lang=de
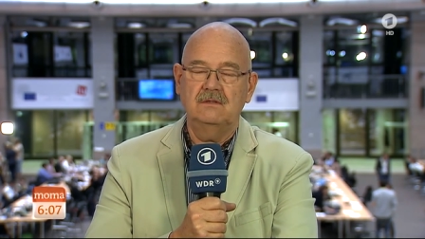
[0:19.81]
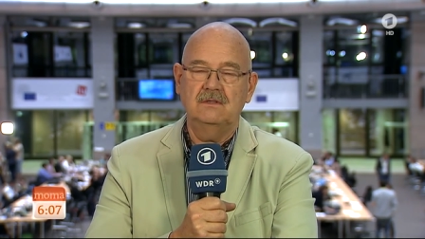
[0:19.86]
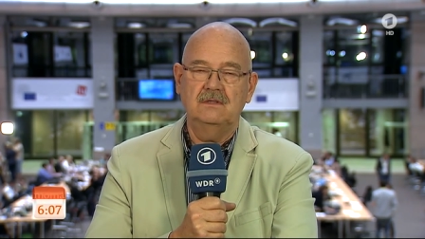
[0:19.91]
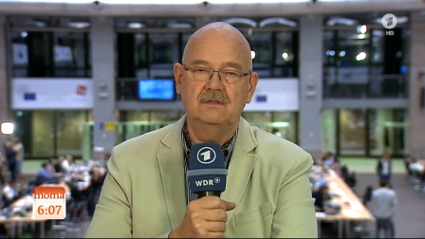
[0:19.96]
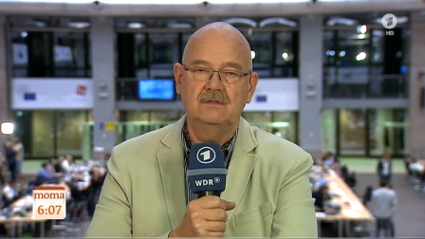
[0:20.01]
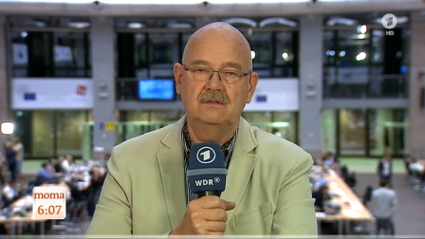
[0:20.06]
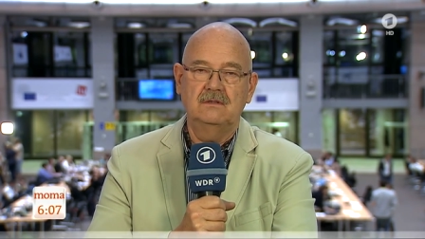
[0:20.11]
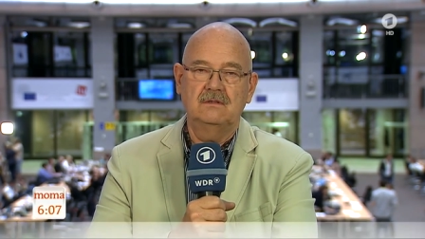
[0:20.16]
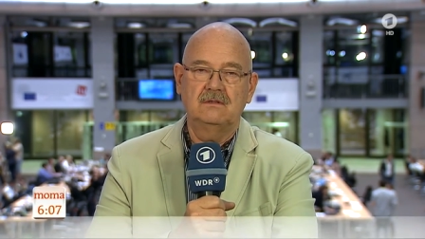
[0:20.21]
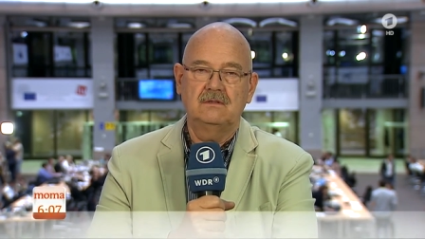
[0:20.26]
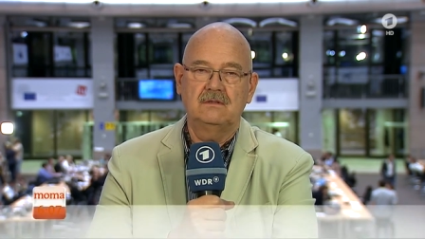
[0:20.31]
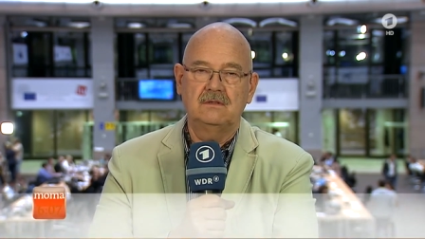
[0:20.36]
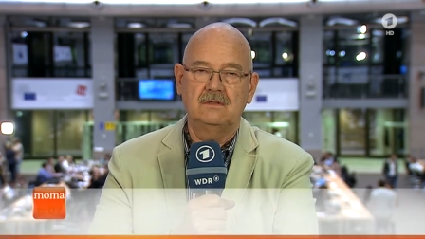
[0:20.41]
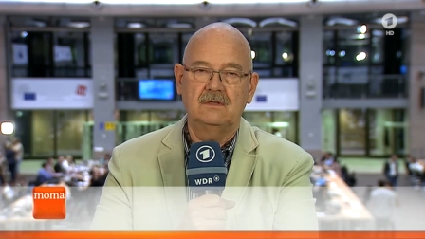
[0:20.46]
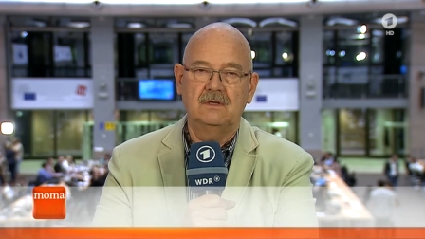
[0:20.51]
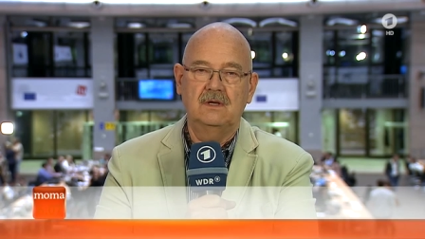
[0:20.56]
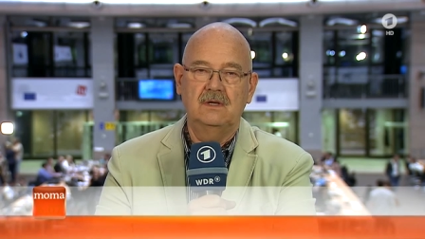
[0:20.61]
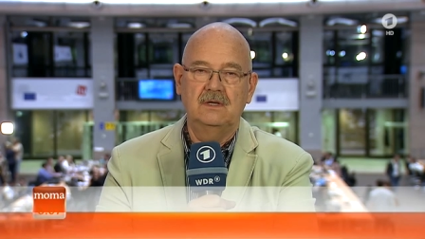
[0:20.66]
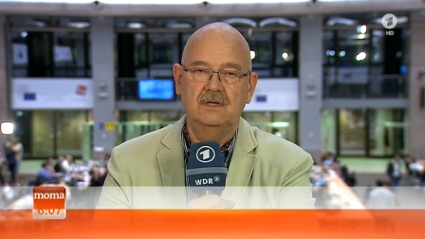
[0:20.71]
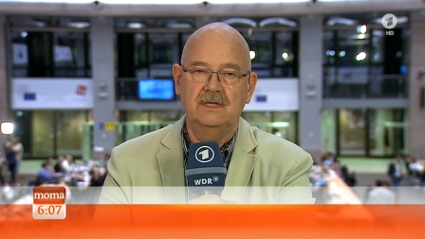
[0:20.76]
In,
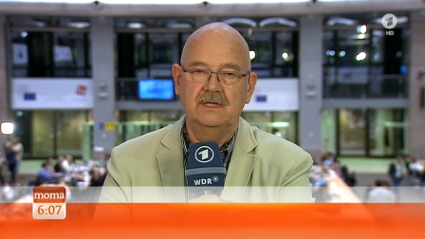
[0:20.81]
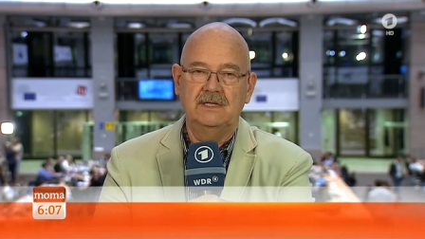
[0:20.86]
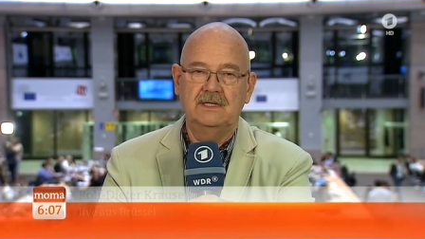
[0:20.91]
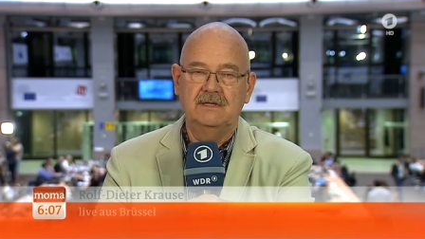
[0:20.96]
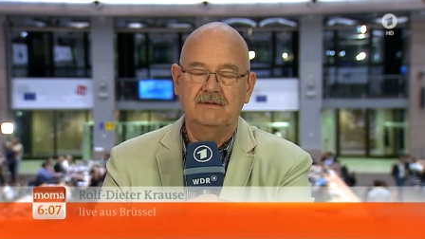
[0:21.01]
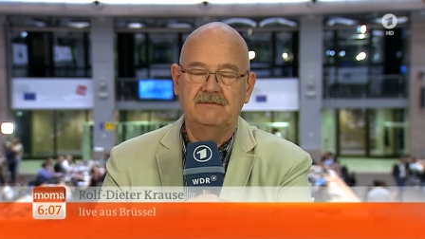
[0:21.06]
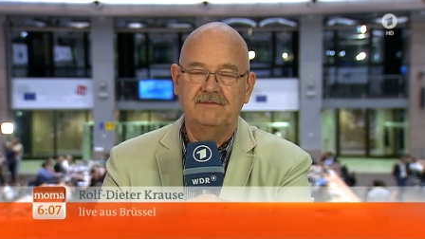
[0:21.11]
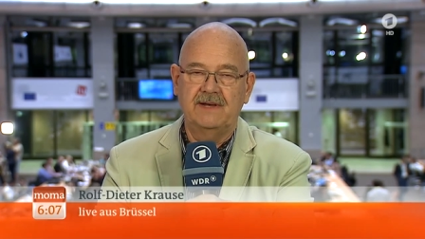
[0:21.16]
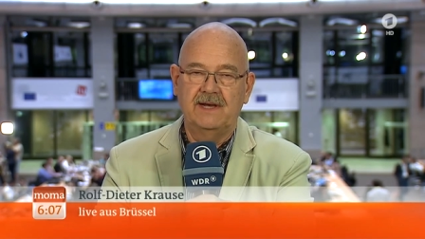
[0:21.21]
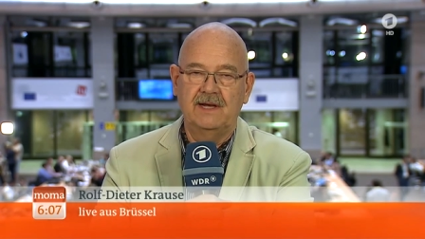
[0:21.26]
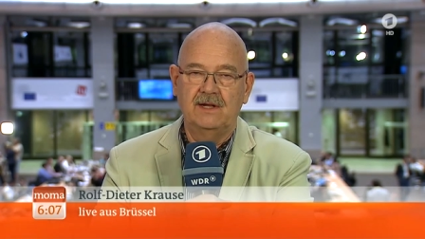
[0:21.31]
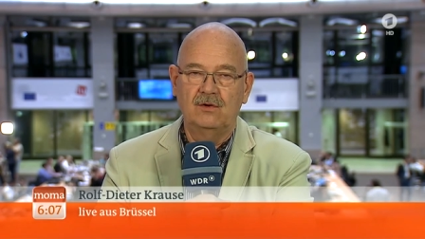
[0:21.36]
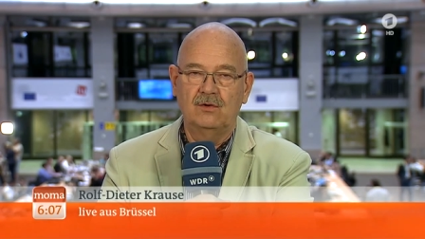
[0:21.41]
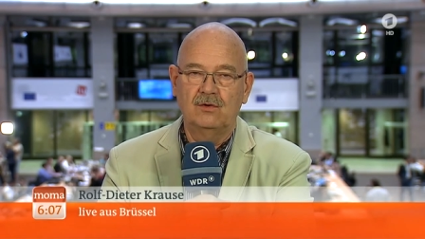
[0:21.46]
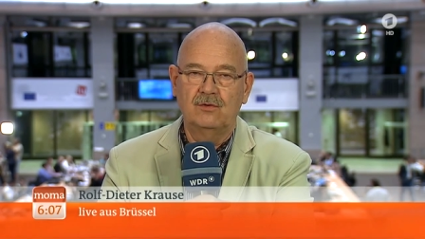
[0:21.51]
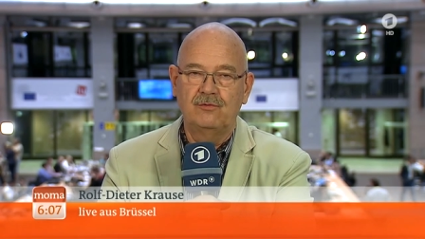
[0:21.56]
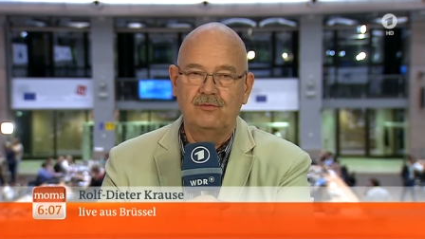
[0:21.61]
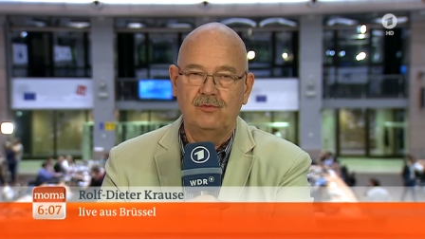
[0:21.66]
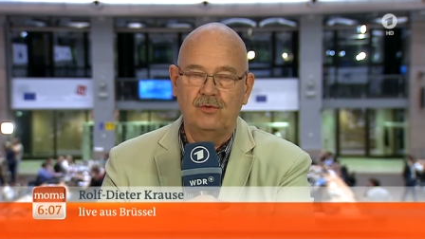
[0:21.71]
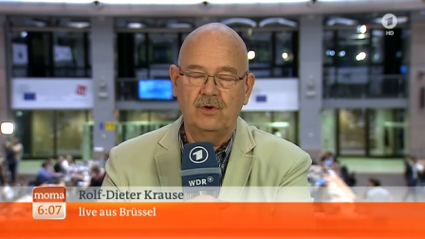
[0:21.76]
äh, in, den
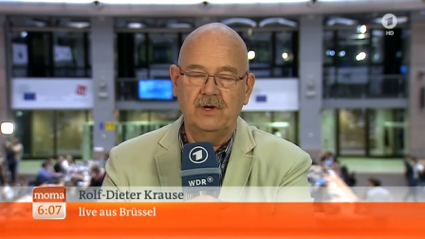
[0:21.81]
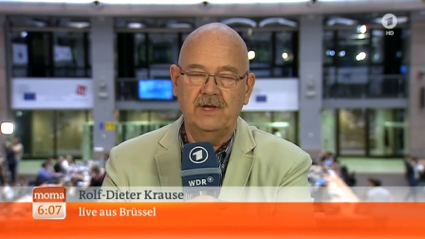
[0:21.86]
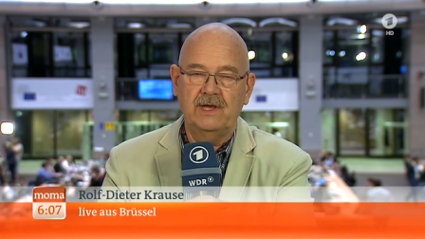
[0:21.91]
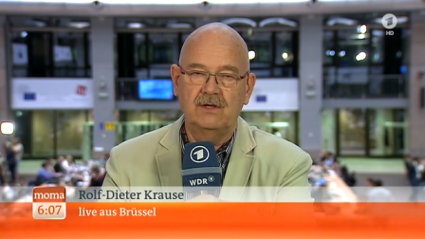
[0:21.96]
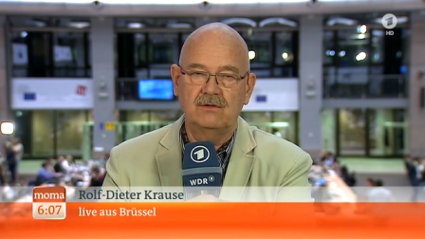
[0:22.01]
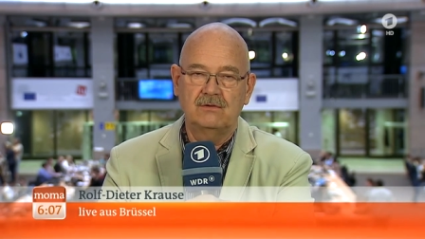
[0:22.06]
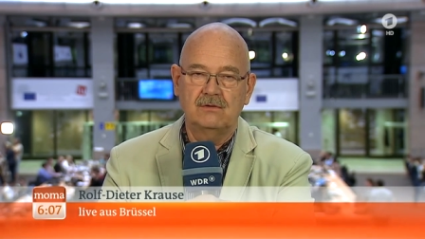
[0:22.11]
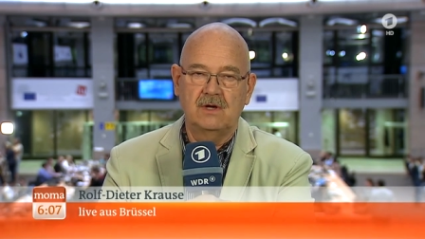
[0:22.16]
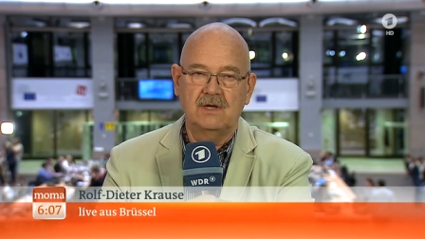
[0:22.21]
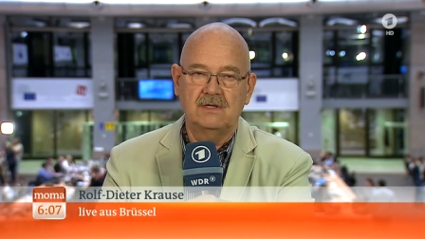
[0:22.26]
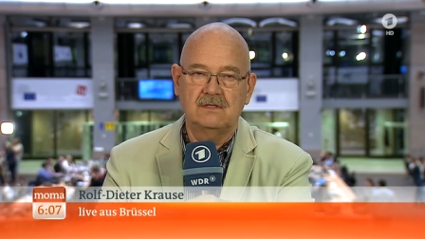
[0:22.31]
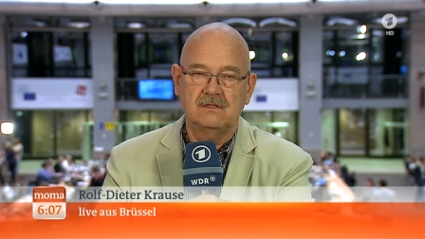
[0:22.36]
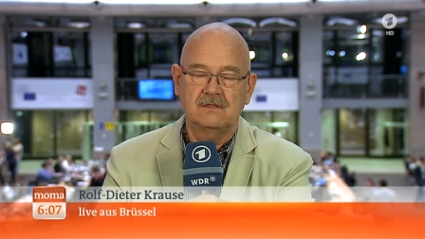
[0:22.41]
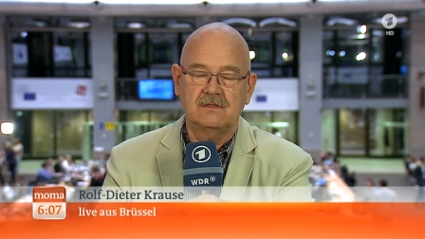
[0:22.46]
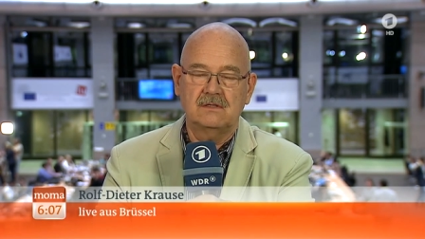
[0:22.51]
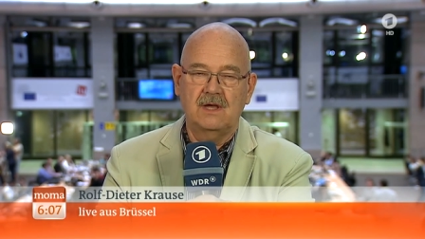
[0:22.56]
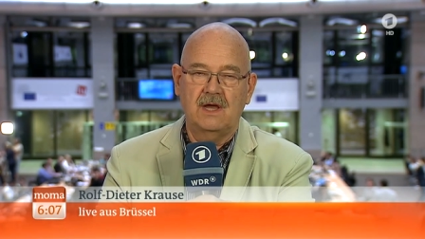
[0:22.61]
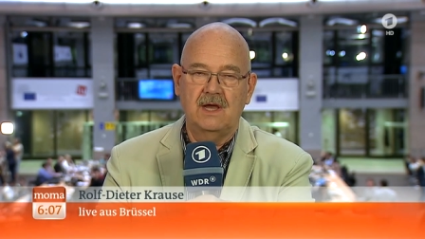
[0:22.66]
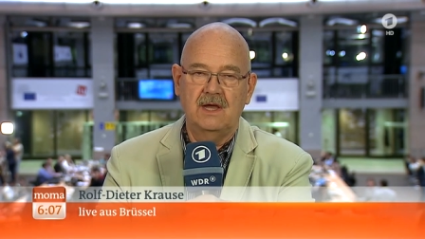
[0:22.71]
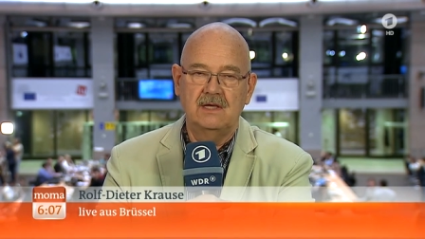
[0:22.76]
Verhandlungen vorher, so hat
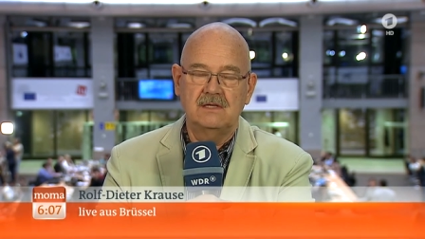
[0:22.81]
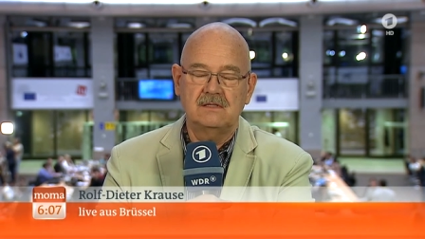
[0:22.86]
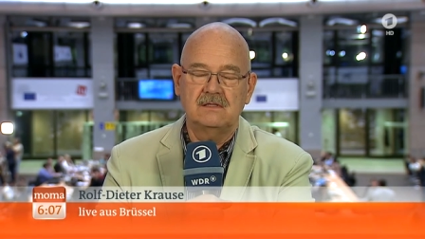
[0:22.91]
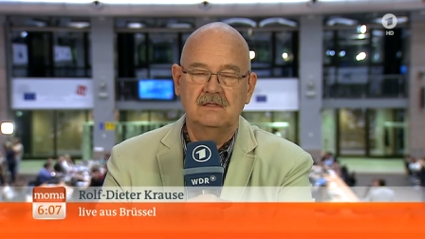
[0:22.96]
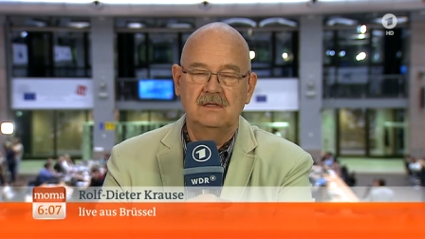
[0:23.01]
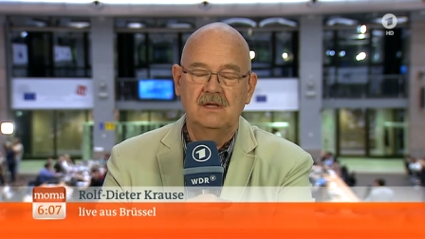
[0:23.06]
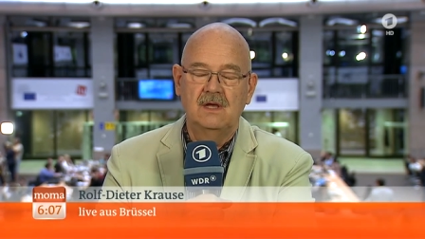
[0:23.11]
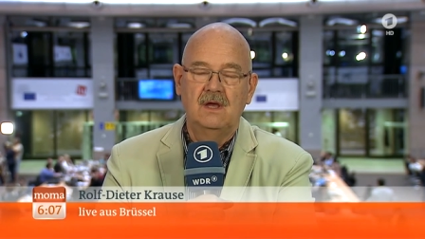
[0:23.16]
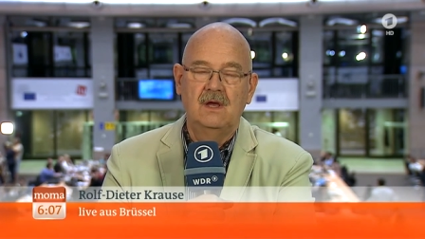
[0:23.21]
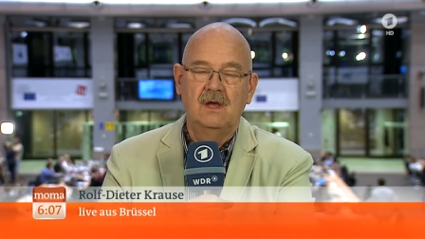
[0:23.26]
es geheißen,